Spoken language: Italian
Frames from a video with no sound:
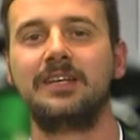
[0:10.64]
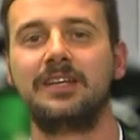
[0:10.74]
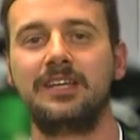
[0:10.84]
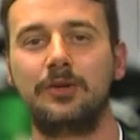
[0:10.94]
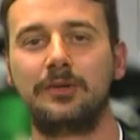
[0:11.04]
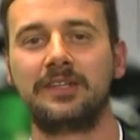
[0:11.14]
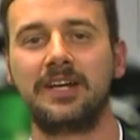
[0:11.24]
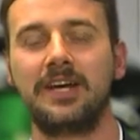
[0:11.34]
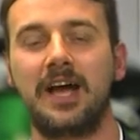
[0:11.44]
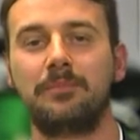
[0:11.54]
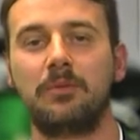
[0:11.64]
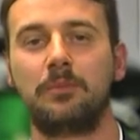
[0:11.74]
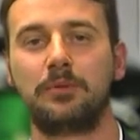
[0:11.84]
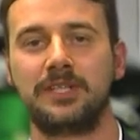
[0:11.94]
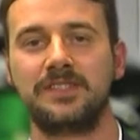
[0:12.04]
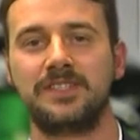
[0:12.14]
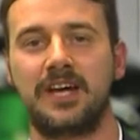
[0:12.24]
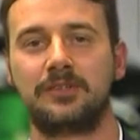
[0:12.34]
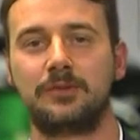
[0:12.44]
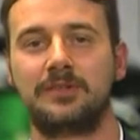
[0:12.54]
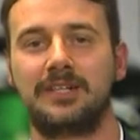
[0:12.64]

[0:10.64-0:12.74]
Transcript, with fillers: Inoltre abbiamo potenziato